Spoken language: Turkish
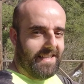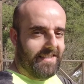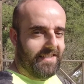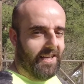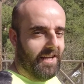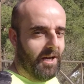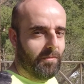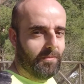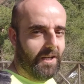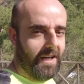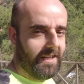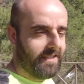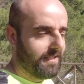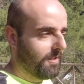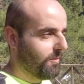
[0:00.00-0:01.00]

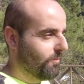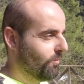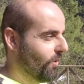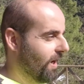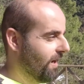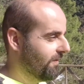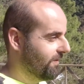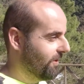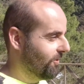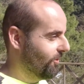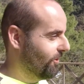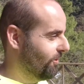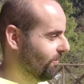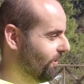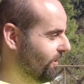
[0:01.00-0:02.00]
selamlar. Bu hafta
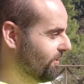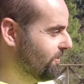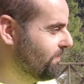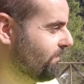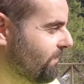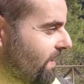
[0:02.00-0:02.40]
yolumuz